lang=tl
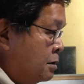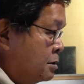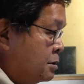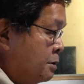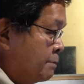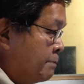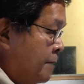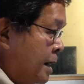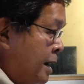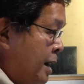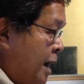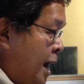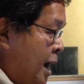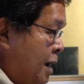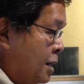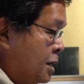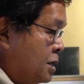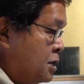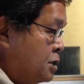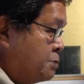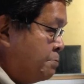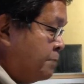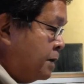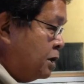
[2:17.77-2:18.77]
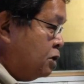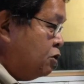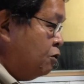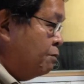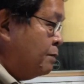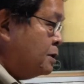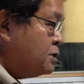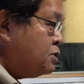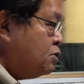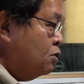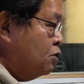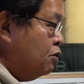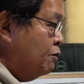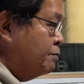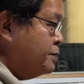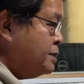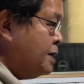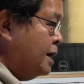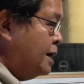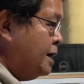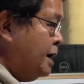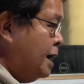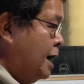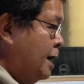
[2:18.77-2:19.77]
sang balaan nga espiritu masuklob
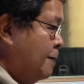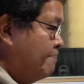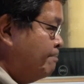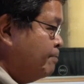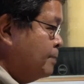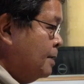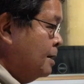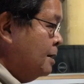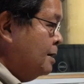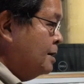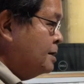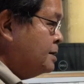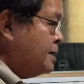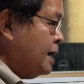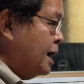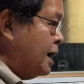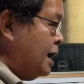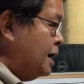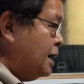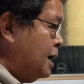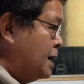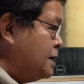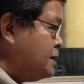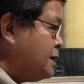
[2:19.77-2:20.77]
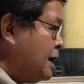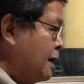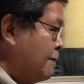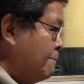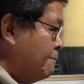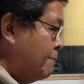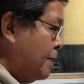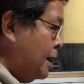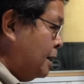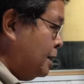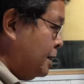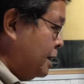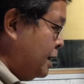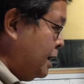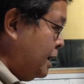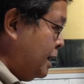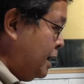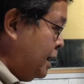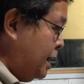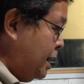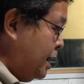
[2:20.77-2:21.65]
sa kanya second is ang hambal ni